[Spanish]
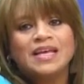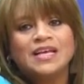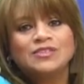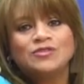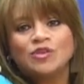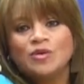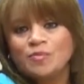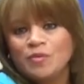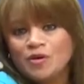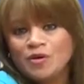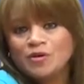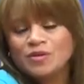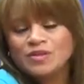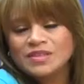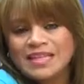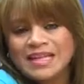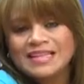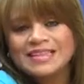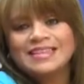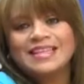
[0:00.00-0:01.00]
Estoy muy
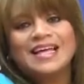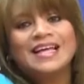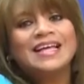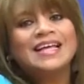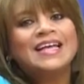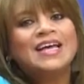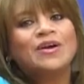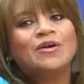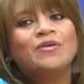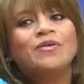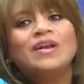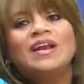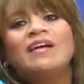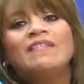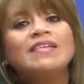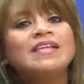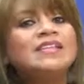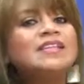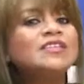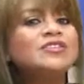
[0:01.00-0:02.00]
contenta con
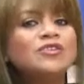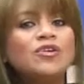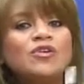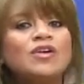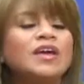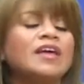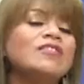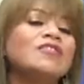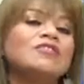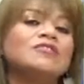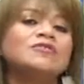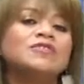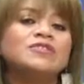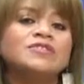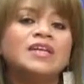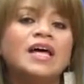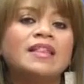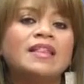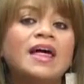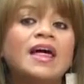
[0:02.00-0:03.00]
la bendición que Dios
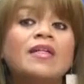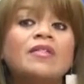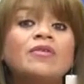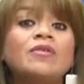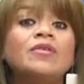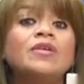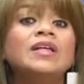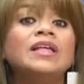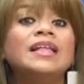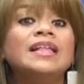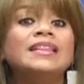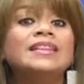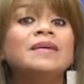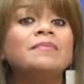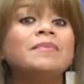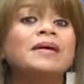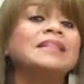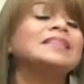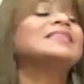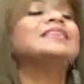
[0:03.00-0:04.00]
nos ha dado
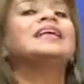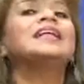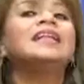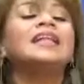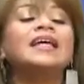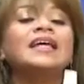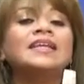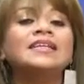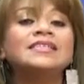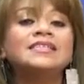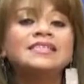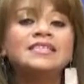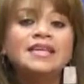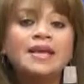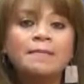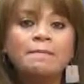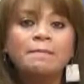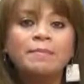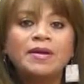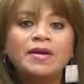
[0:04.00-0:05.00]
de mantener
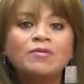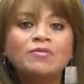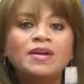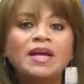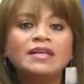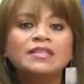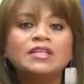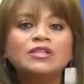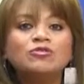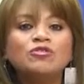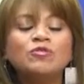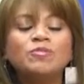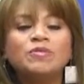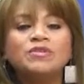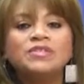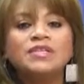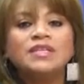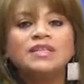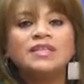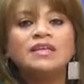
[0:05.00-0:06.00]
siempre una actitud
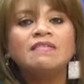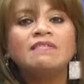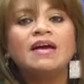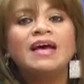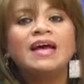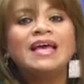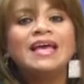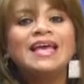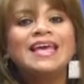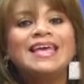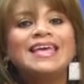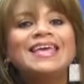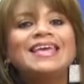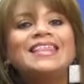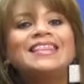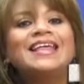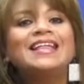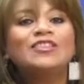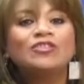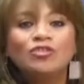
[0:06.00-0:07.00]
positiva
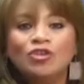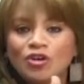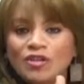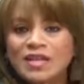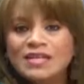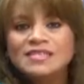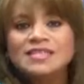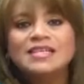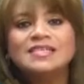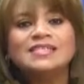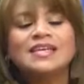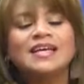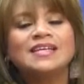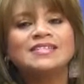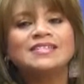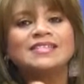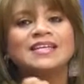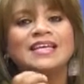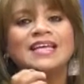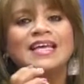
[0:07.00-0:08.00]
y de todas esas